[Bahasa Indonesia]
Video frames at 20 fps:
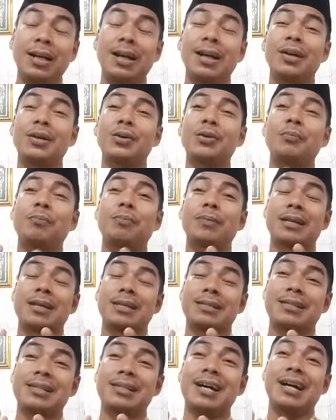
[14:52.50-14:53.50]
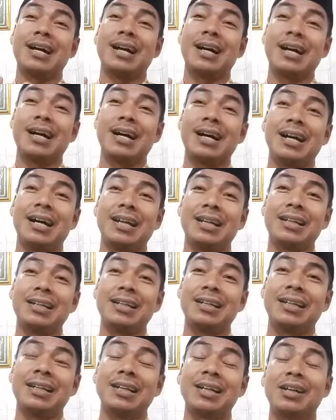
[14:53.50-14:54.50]
ada perasaan,
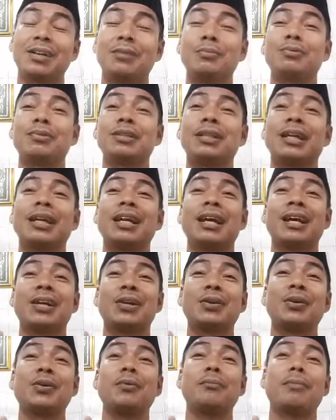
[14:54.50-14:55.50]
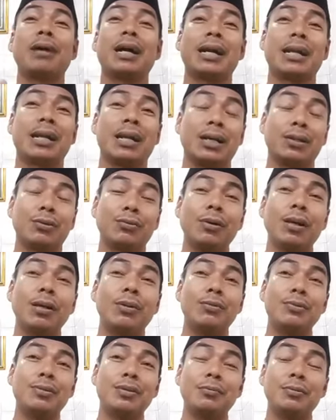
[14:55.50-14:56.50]
kemudian ada makna. Itu
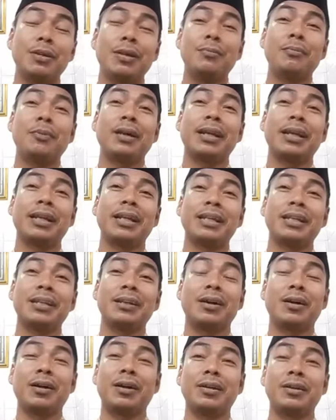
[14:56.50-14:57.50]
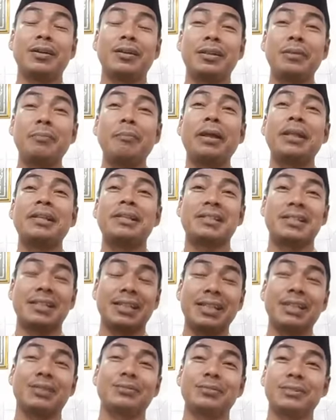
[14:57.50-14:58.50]
ada sembilan balik uh,
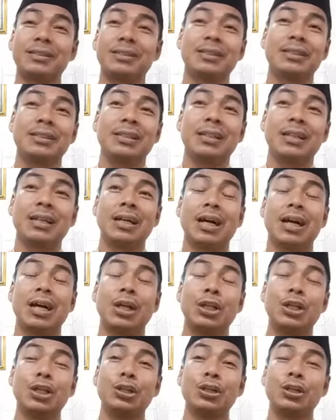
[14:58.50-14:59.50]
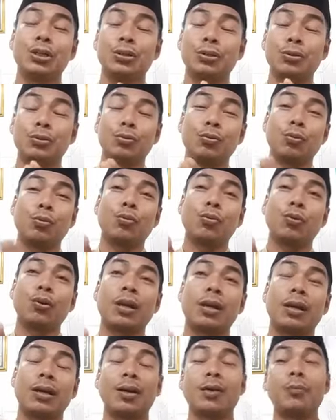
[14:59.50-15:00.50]
dimensi itu. Nah, di, di, diukur
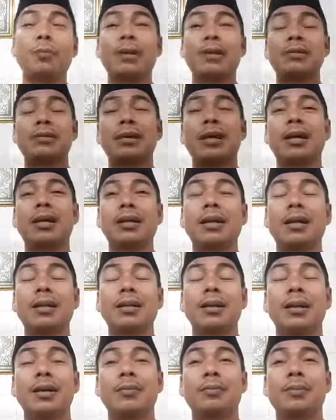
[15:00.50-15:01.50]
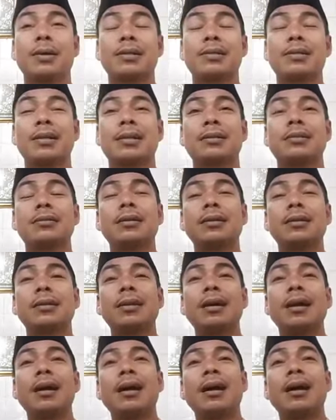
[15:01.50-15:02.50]
lah. Kalau perasaan kan perasaan
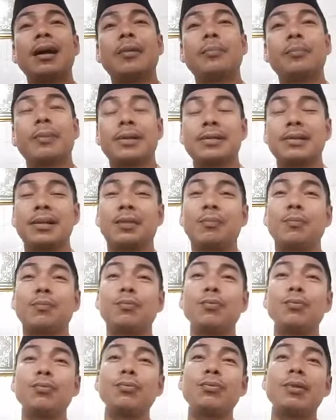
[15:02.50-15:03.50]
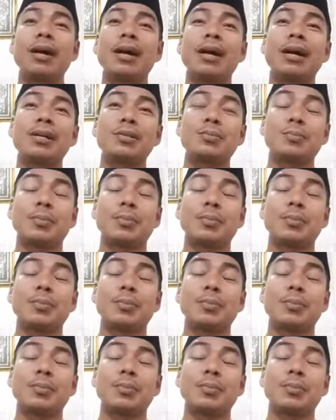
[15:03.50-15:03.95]
senang, perasaan puas,